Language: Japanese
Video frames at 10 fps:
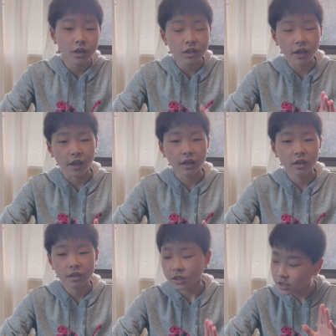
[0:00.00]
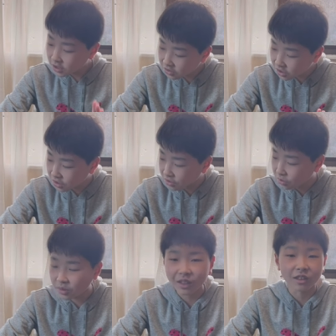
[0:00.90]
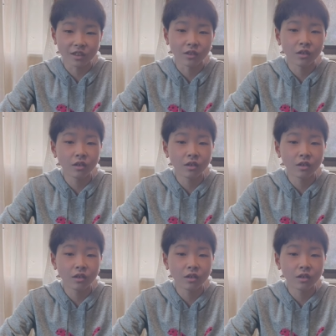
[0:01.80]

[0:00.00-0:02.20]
で、修理しようと思ったんですよ。